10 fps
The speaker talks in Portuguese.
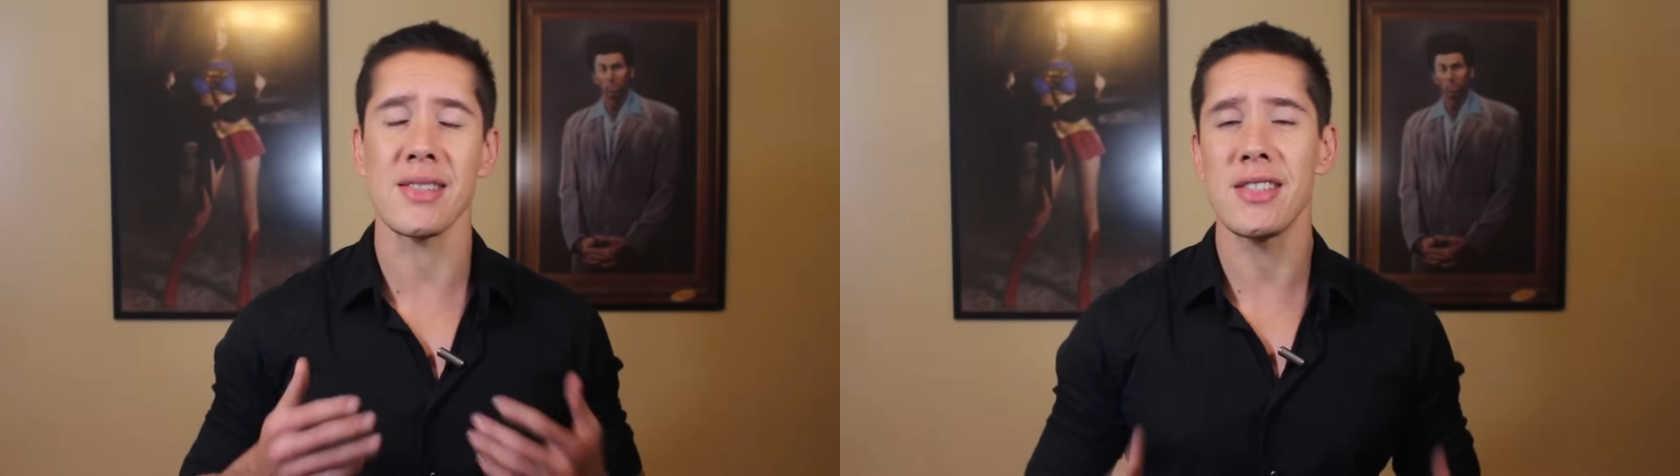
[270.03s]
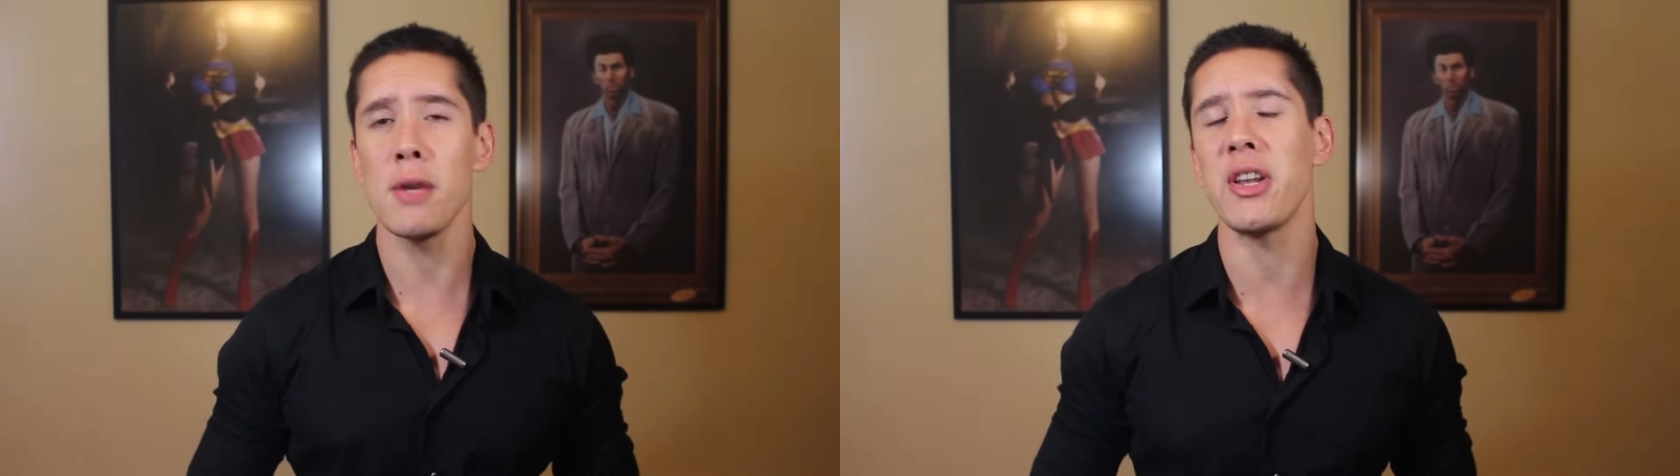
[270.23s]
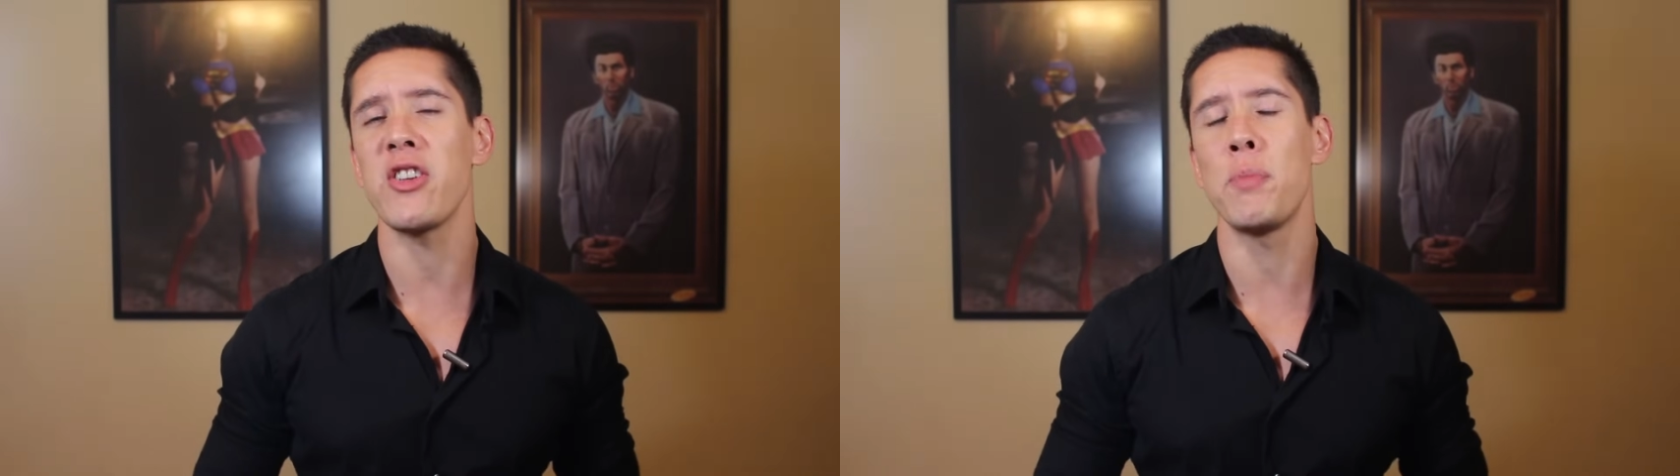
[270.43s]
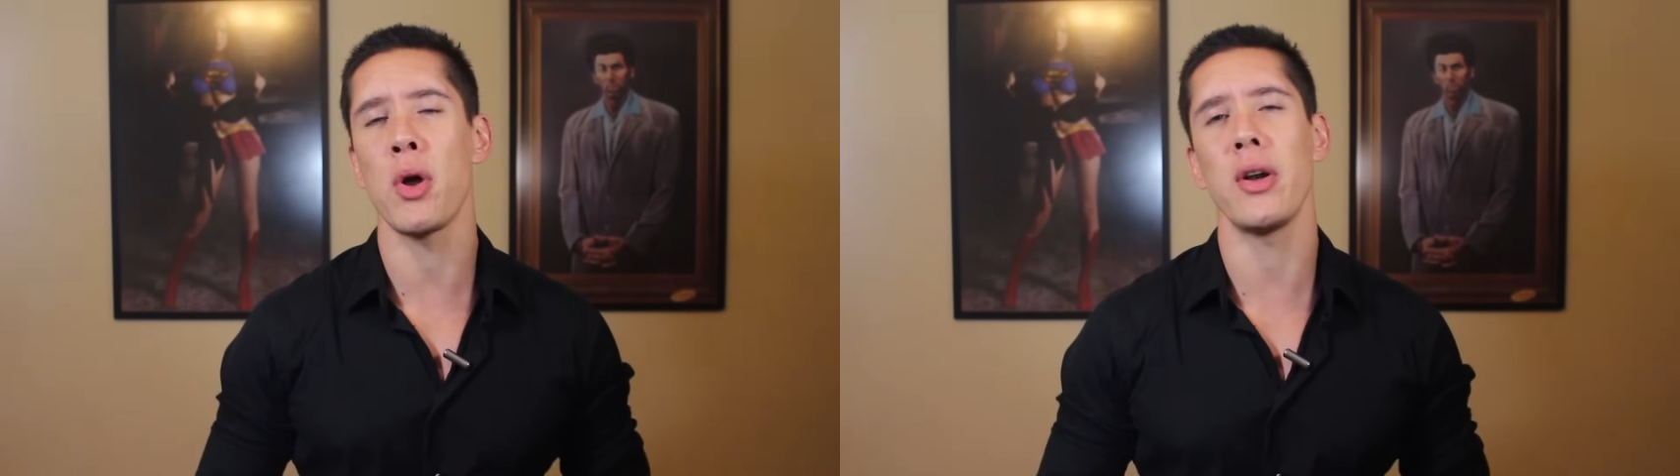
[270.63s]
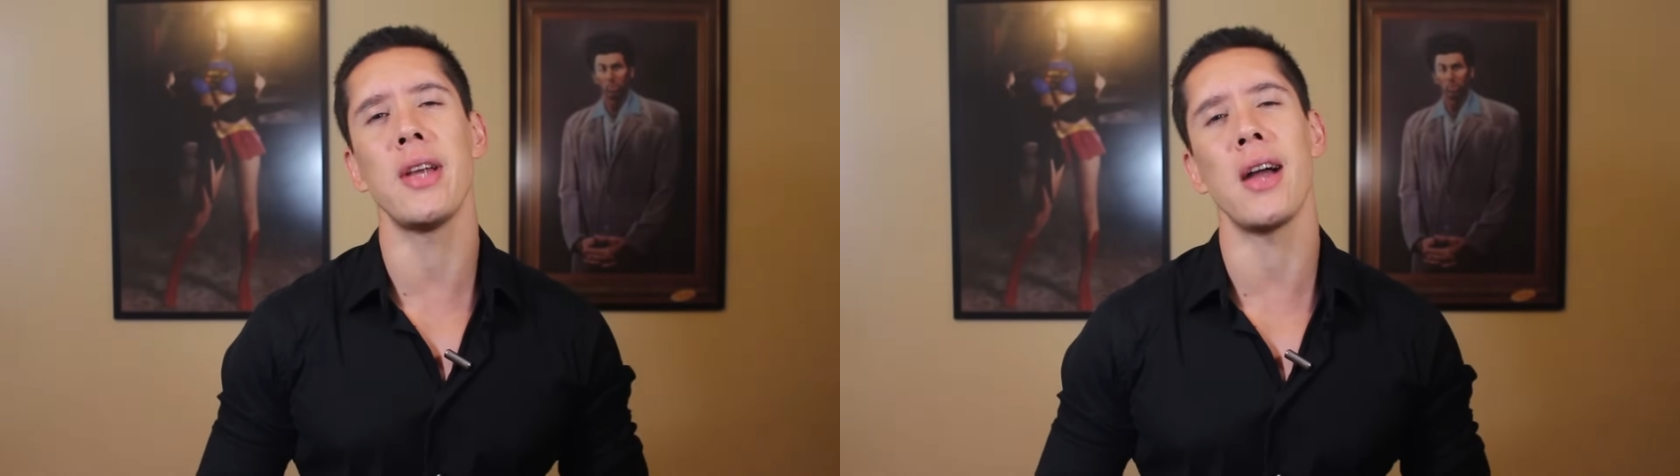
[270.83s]
acima das
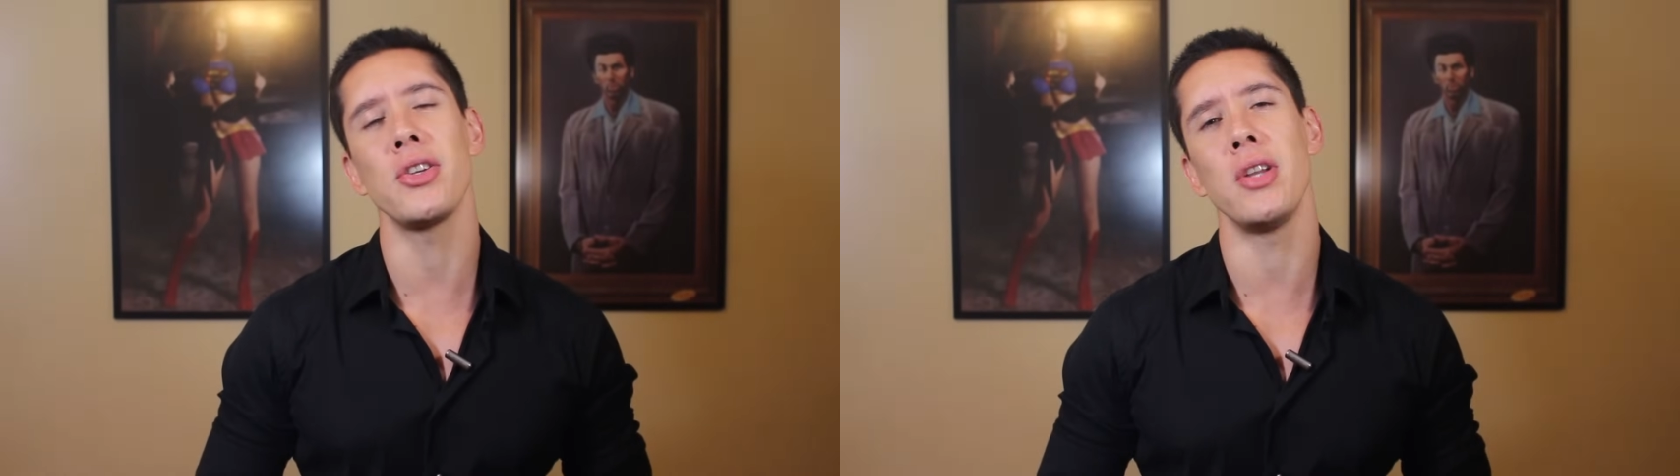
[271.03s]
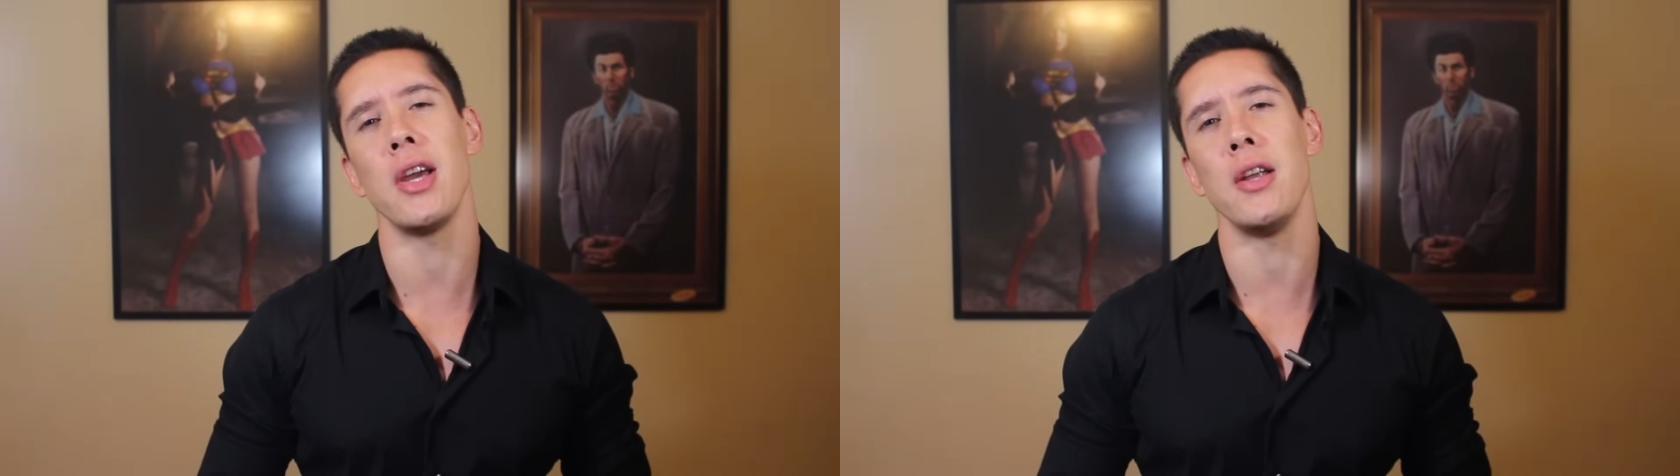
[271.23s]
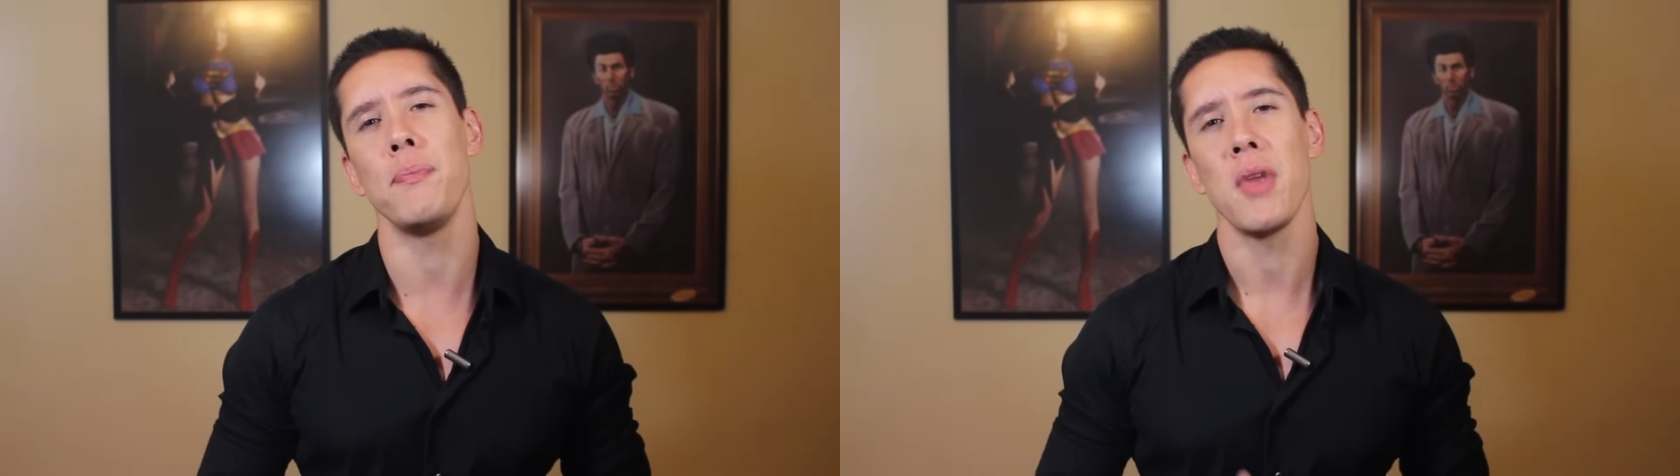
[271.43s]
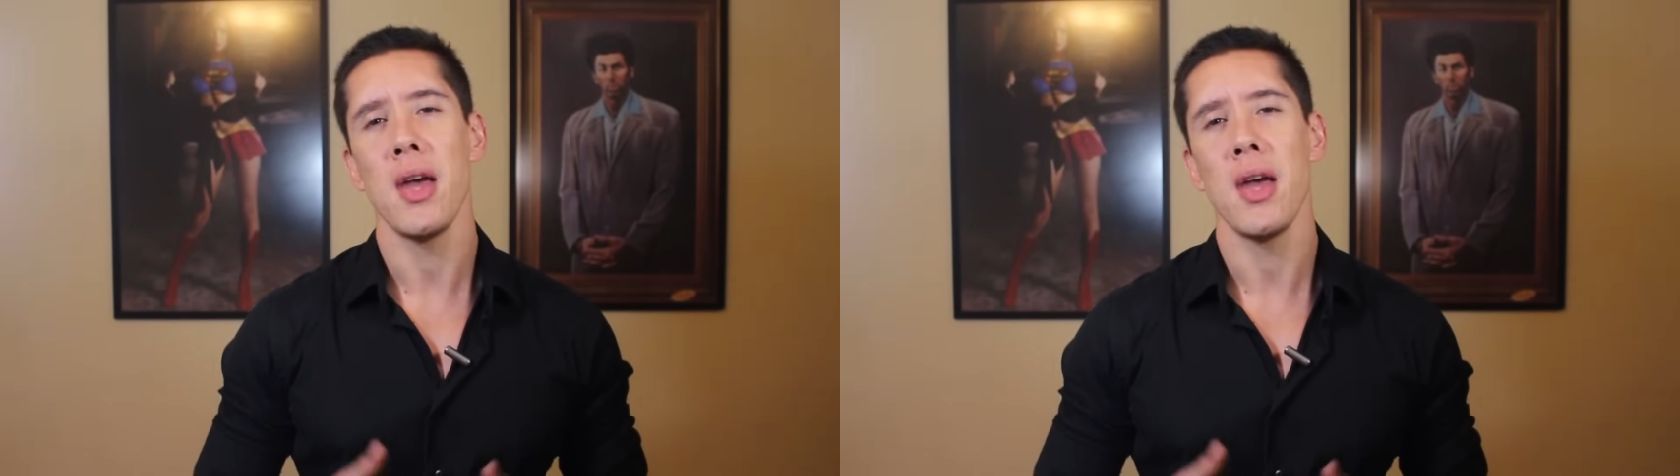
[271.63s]
prioridades dele.